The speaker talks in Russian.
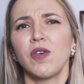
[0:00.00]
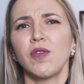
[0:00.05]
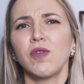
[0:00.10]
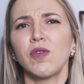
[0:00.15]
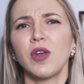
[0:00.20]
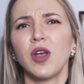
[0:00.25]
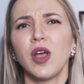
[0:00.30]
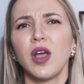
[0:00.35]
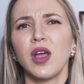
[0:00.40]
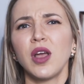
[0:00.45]

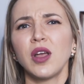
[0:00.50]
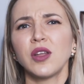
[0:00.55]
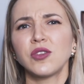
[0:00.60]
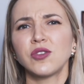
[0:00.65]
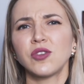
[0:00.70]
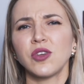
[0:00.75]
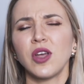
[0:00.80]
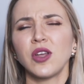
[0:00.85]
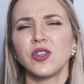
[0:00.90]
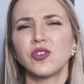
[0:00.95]
ой, а,
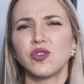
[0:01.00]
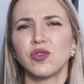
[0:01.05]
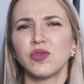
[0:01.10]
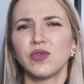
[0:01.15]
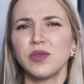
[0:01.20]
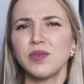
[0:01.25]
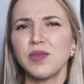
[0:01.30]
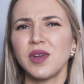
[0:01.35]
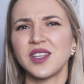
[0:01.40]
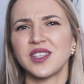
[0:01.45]
а что,
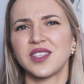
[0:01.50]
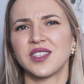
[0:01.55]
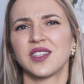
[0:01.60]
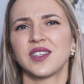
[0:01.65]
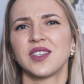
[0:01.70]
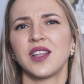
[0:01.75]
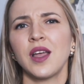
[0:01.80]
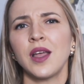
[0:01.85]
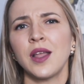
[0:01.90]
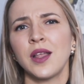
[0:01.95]
вы
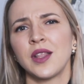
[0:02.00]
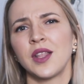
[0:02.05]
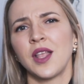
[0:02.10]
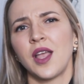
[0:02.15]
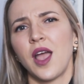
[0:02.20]
мастер, да?